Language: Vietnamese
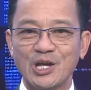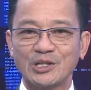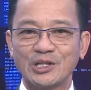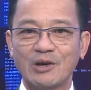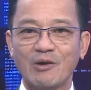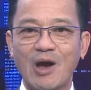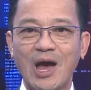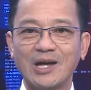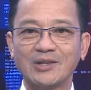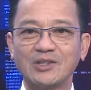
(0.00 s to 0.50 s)
Theo
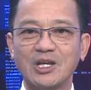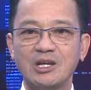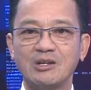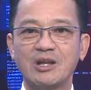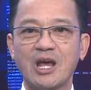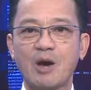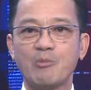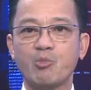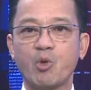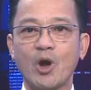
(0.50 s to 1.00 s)
hãng tin
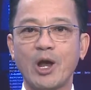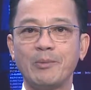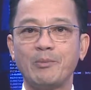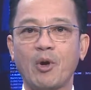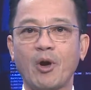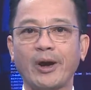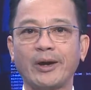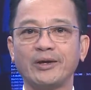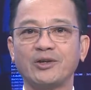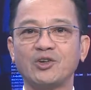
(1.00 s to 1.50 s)
à,
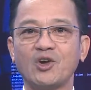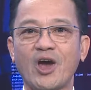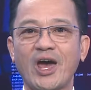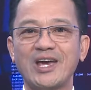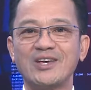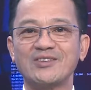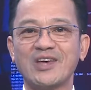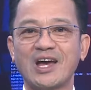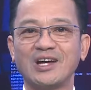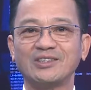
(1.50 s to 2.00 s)
Breitbart cho hay
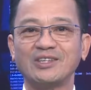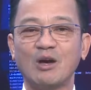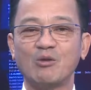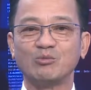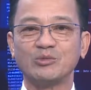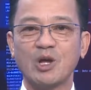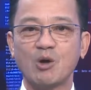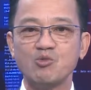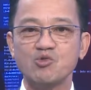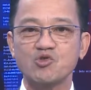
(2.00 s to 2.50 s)
rằng Tổng
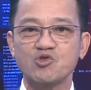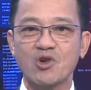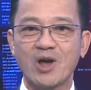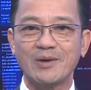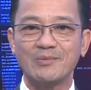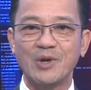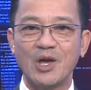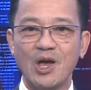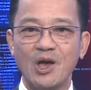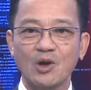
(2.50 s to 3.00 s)
thống
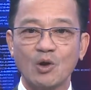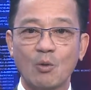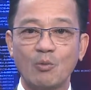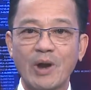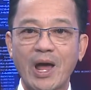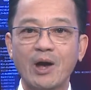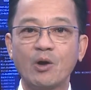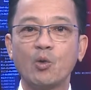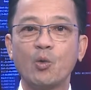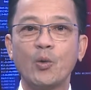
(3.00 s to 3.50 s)
Trump cũng đã
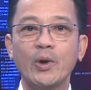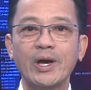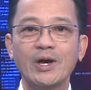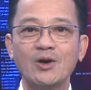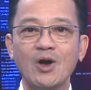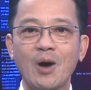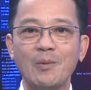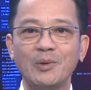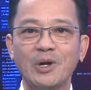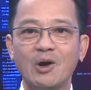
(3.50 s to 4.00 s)
quyên
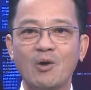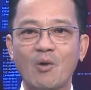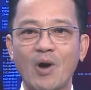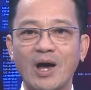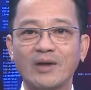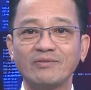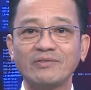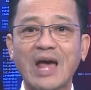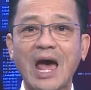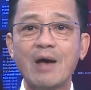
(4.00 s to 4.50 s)
góp được khoảng
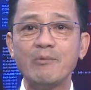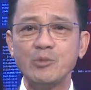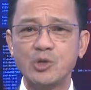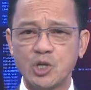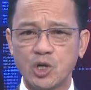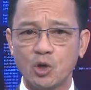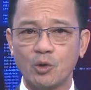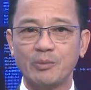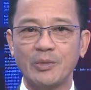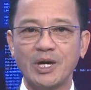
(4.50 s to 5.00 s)
8
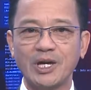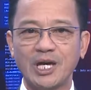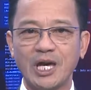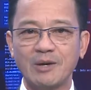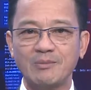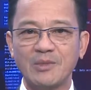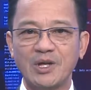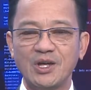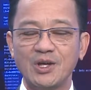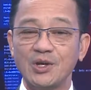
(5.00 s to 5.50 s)
triệu Mỹ
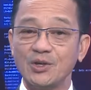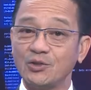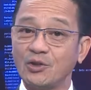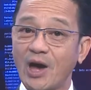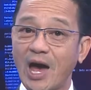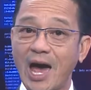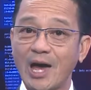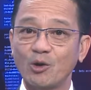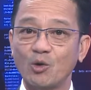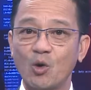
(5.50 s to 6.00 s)
Kim từ
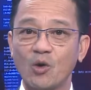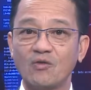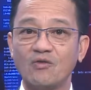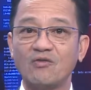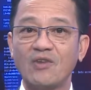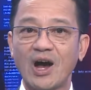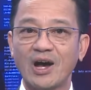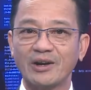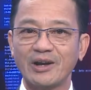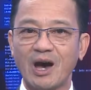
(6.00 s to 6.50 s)
hai cuộc
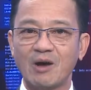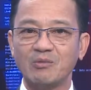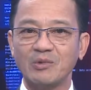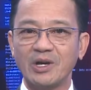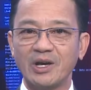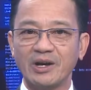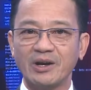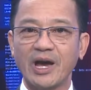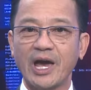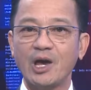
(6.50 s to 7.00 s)
vận động
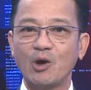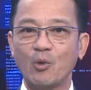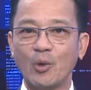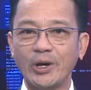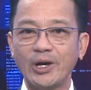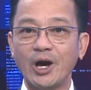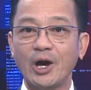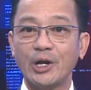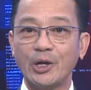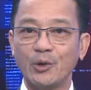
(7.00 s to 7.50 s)
gây quỹ
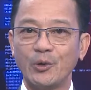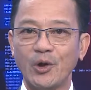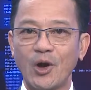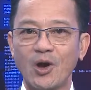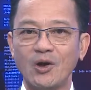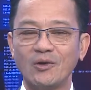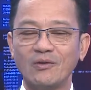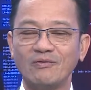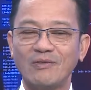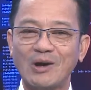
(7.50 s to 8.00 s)
ở New
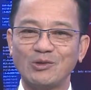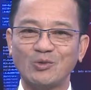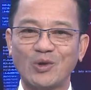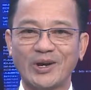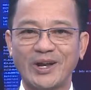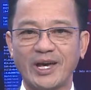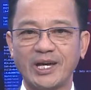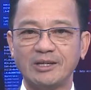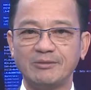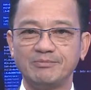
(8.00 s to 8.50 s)
York vào tuần
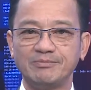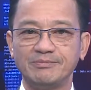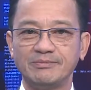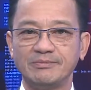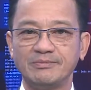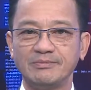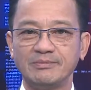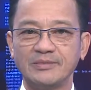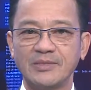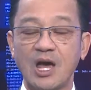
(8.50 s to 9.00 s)
này
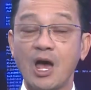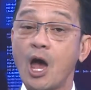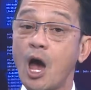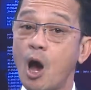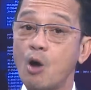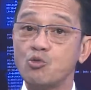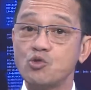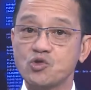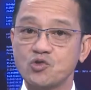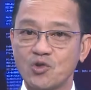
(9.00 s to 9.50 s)

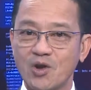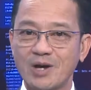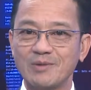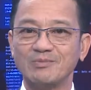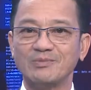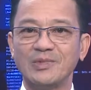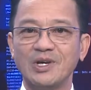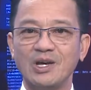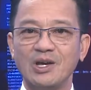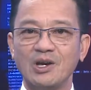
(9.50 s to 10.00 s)
ông Trump
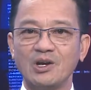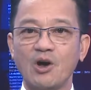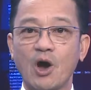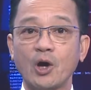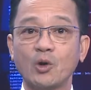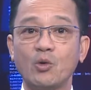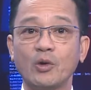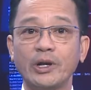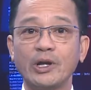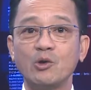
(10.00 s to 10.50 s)
gọi
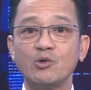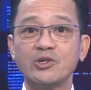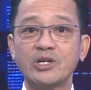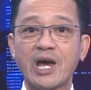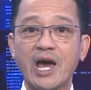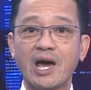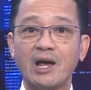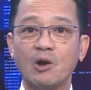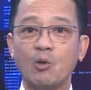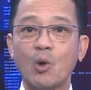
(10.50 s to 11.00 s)
cuộc điều
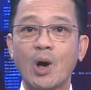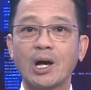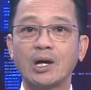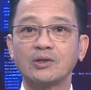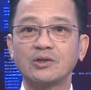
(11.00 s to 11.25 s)
tra luận